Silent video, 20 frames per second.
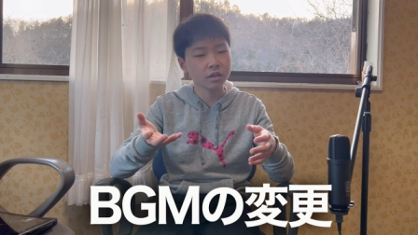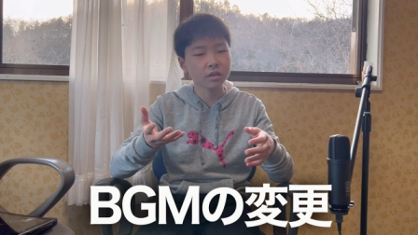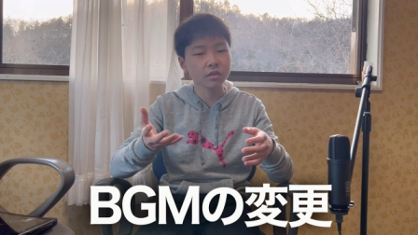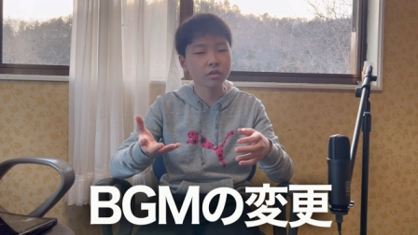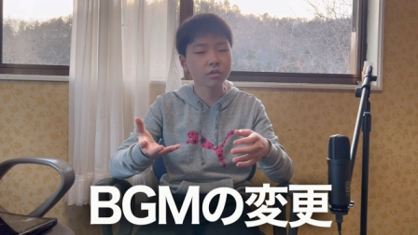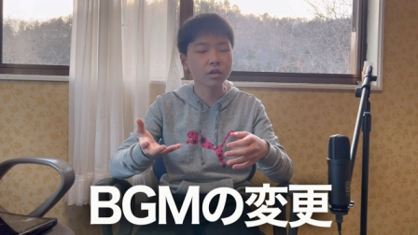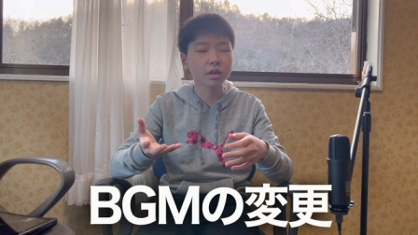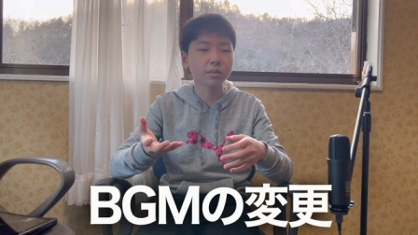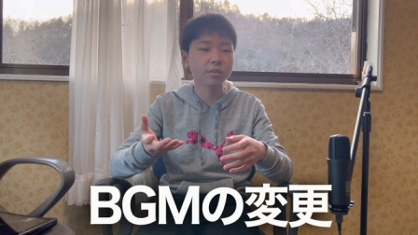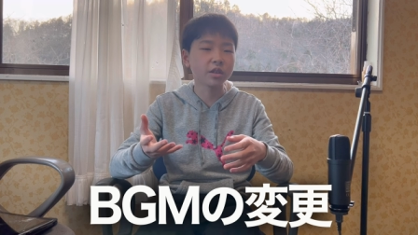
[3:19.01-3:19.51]

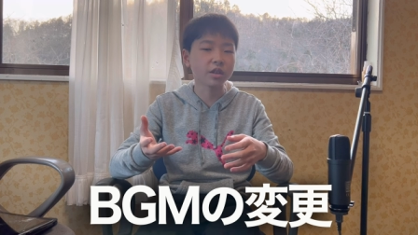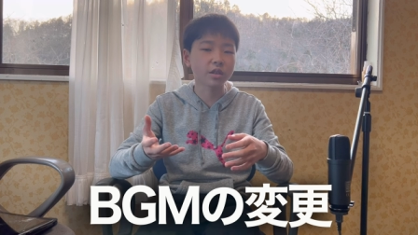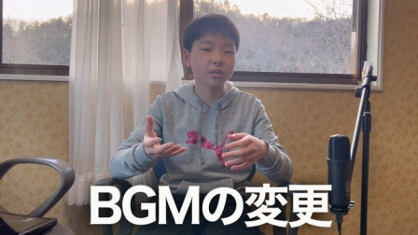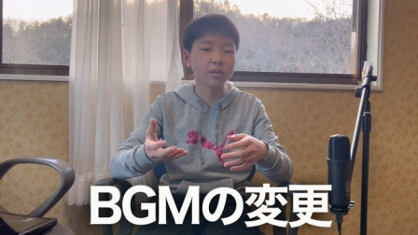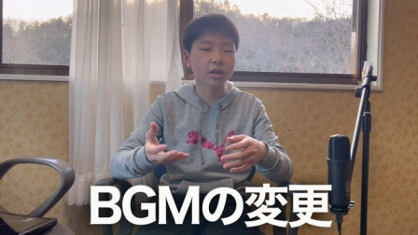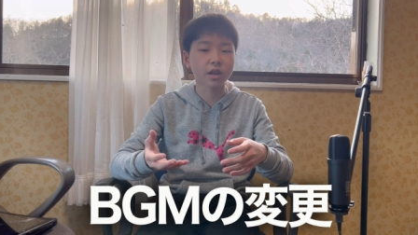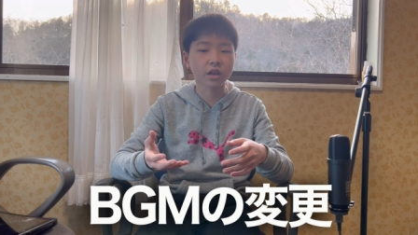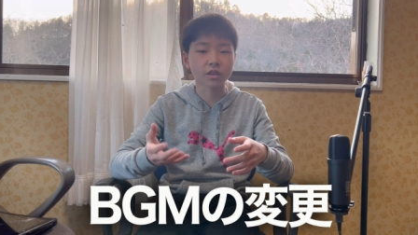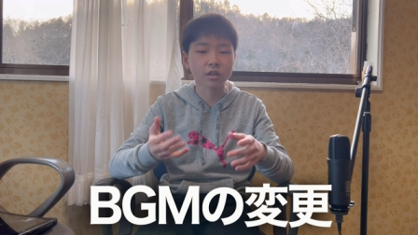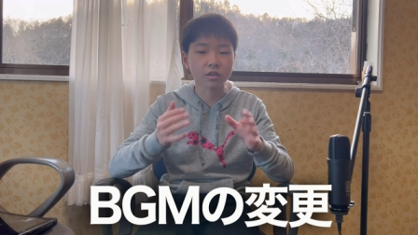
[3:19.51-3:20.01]
どんな
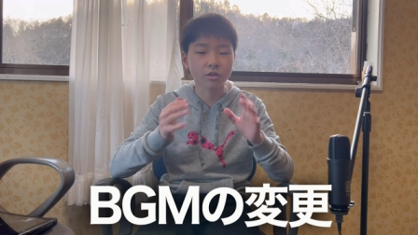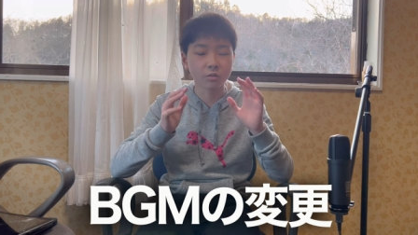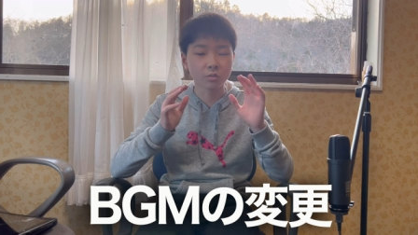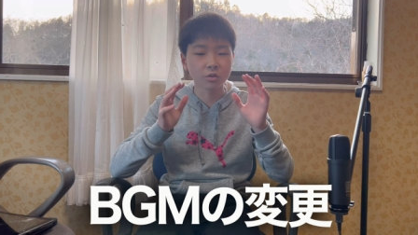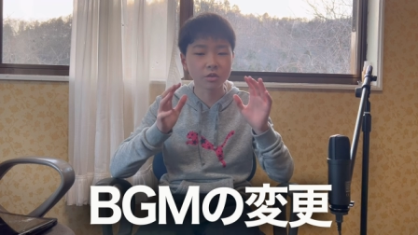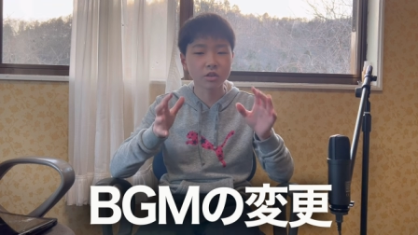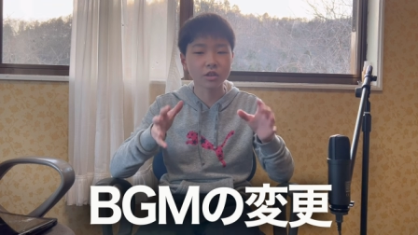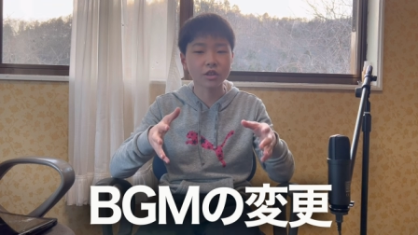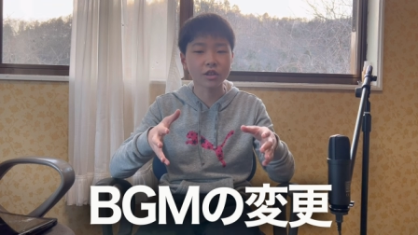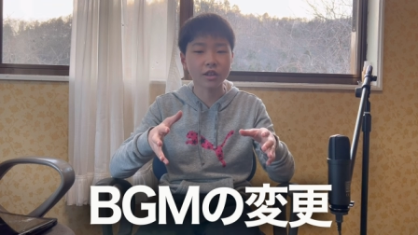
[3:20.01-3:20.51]
BGM 流すか思
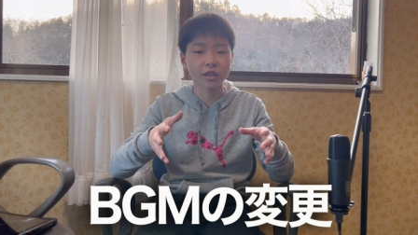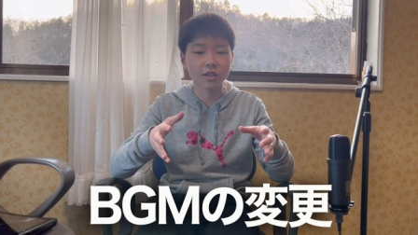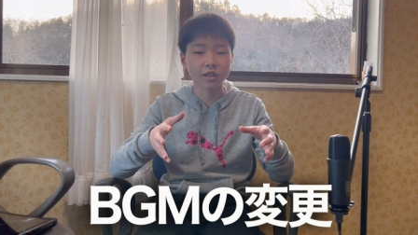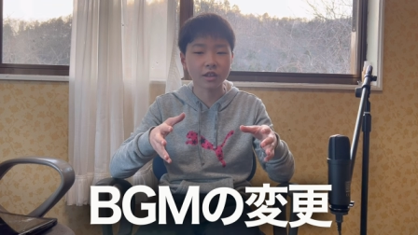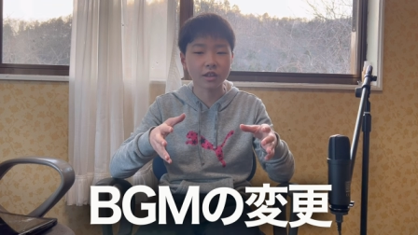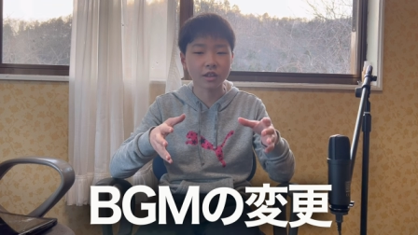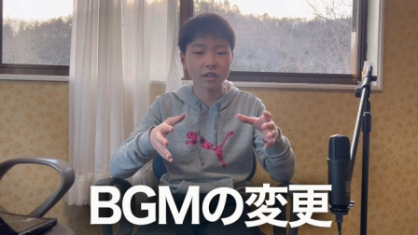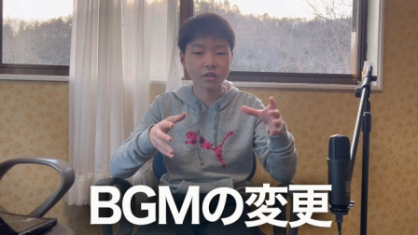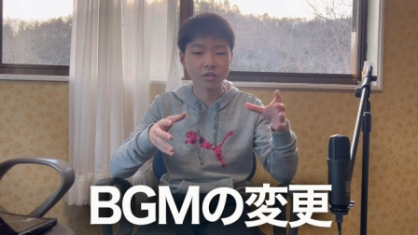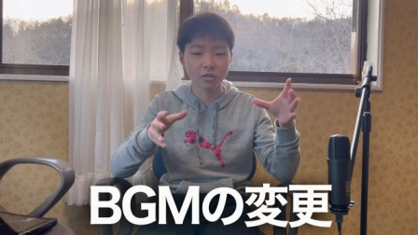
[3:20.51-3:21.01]
いついてないんで、
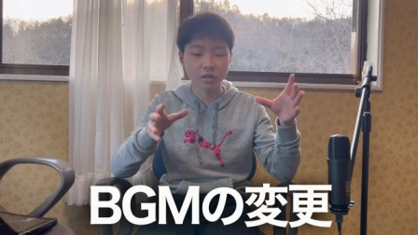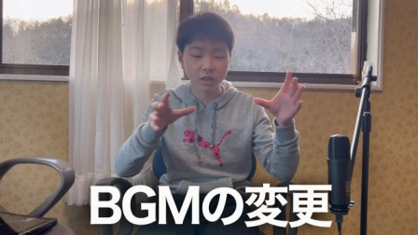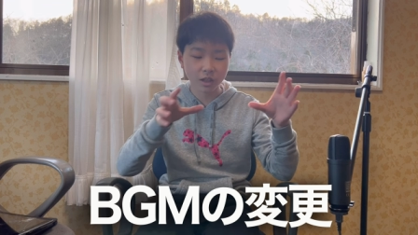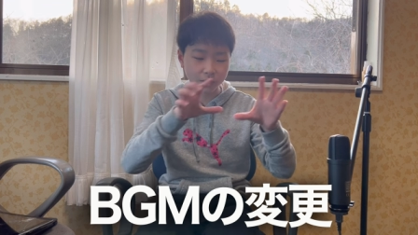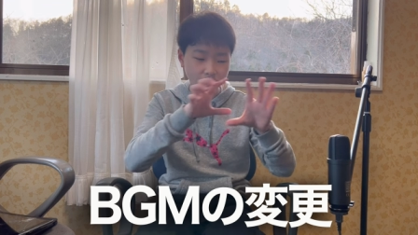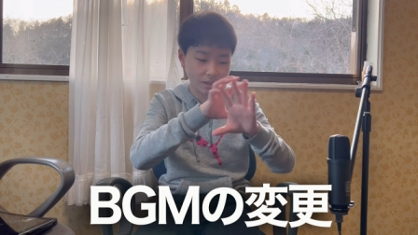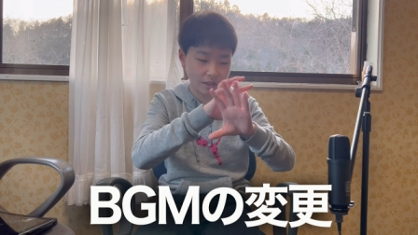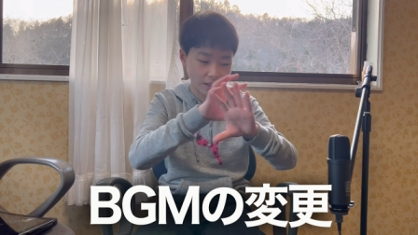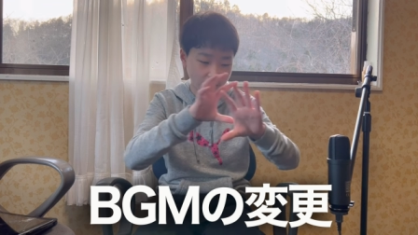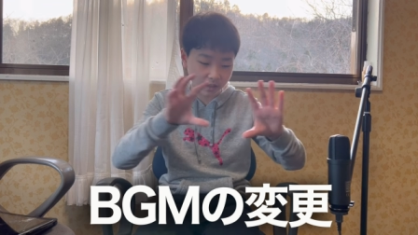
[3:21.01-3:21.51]
適当に多
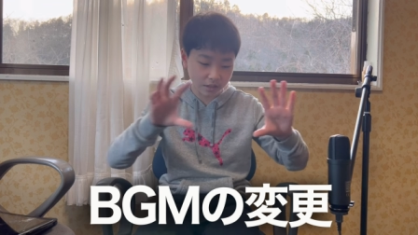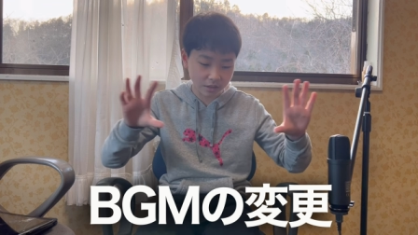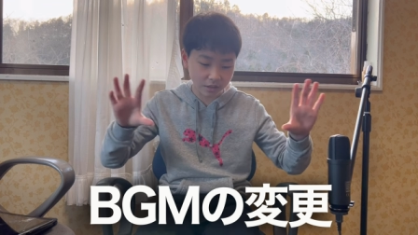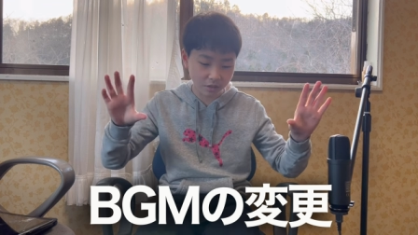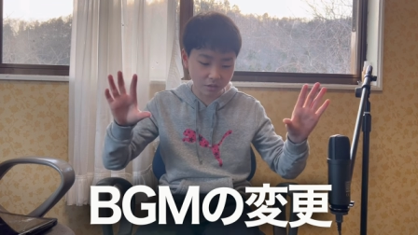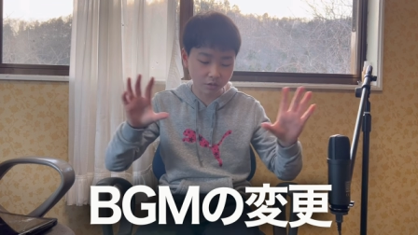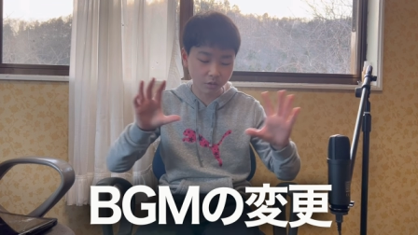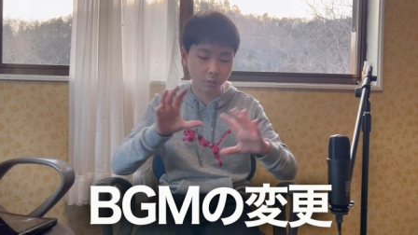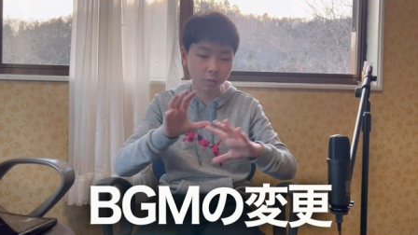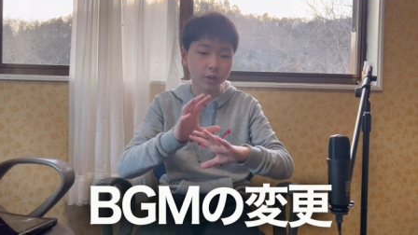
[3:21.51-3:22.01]
分流れて
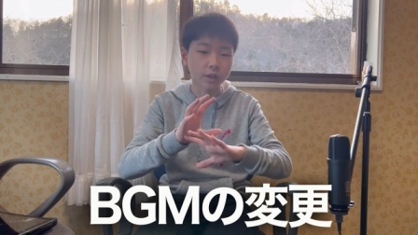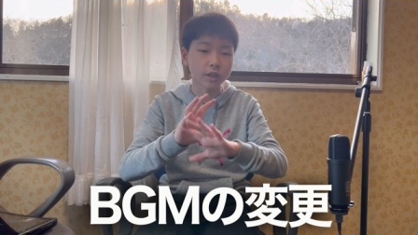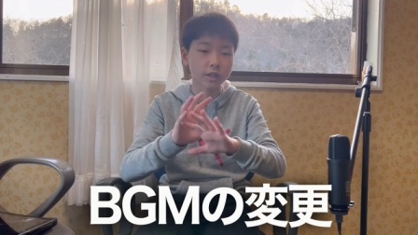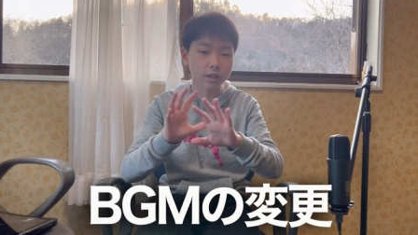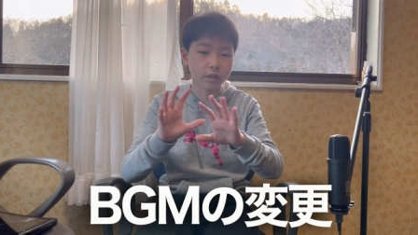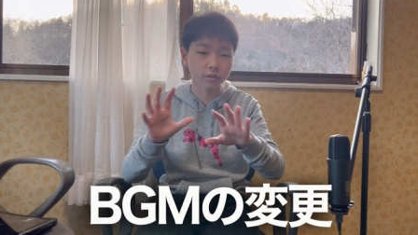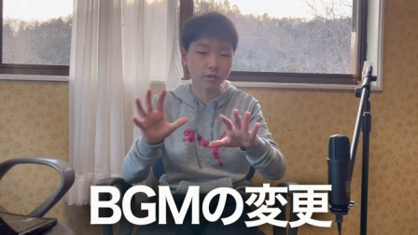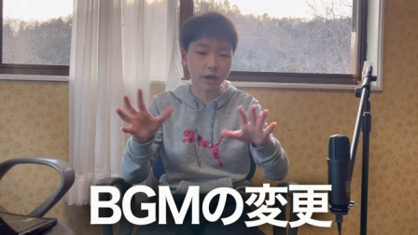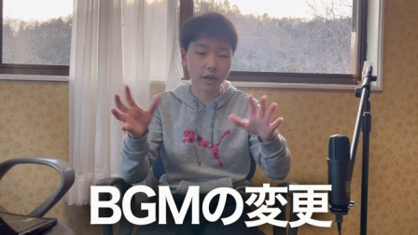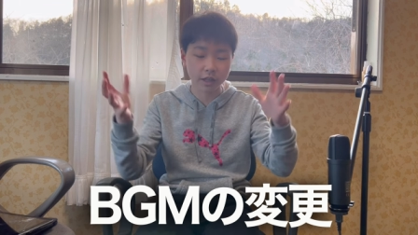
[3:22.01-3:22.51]
ると思うんです
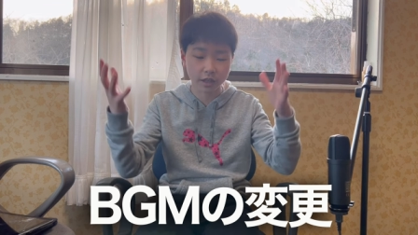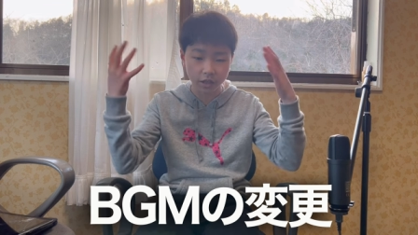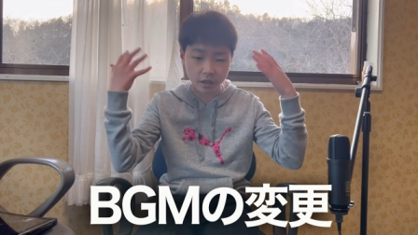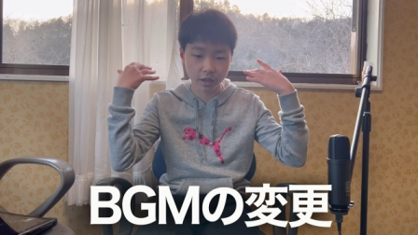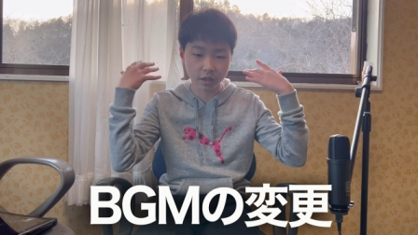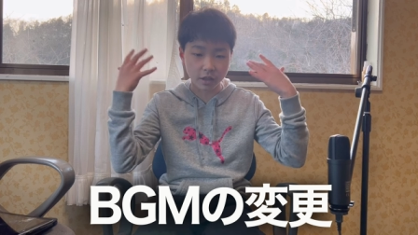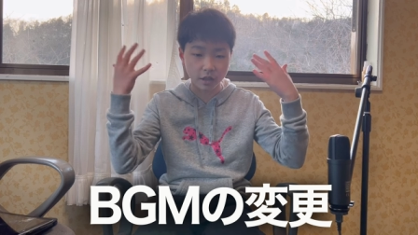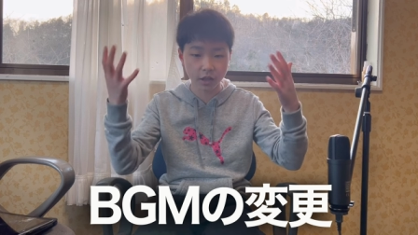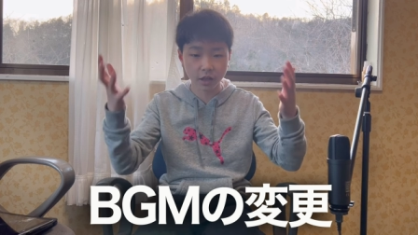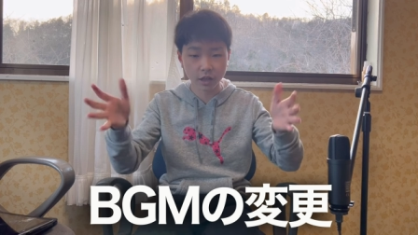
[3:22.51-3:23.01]
けど、背景
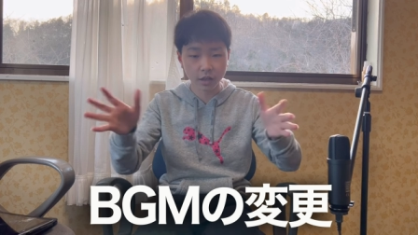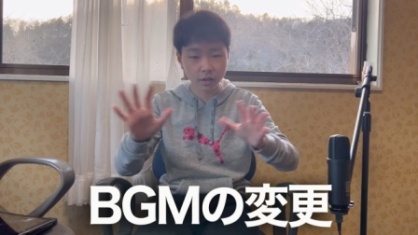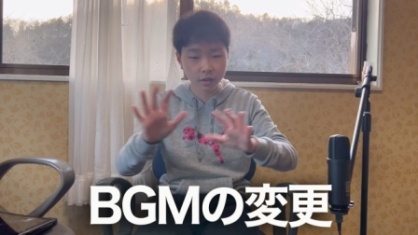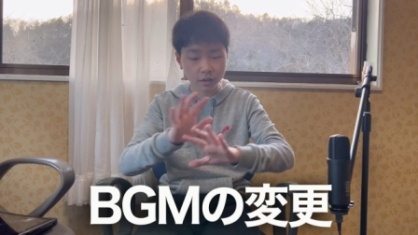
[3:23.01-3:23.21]
でね。